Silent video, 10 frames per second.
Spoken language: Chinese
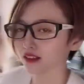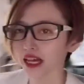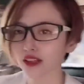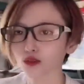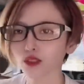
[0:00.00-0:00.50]

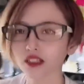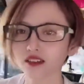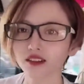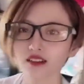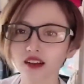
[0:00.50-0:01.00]
还都在
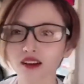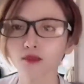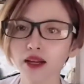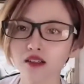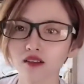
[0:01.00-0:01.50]
这里，刚刚
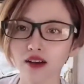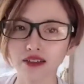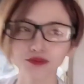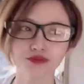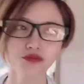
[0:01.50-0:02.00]
拍摄完
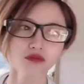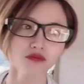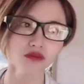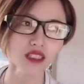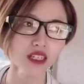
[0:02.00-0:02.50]

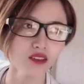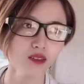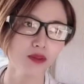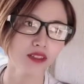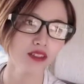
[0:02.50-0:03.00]
视
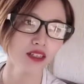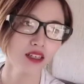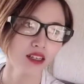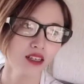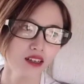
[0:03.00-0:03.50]
频，
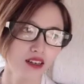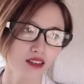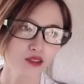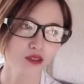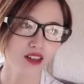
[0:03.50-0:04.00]

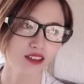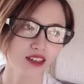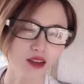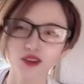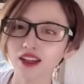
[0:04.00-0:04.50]
啊，就想着
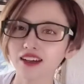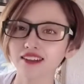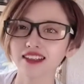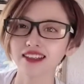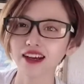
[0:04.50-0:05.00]
赶快来
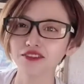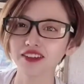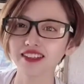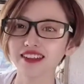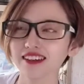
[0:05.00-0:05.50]
跟大家
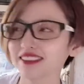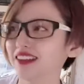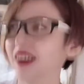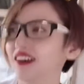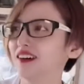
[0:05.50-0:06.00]
分享一下
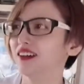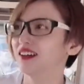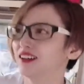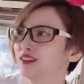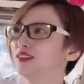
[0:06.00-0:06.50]
啊。
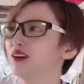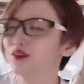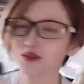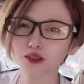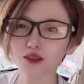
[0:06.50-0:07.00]
其实
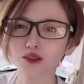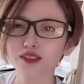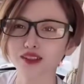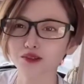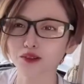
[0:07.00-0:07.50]
好多好多
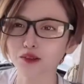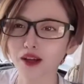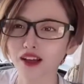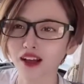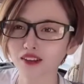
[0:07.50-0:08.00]
想说的话
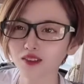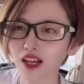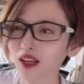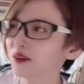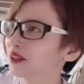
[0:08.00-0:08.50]
呀，就
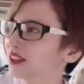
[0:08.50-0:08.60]
还有一个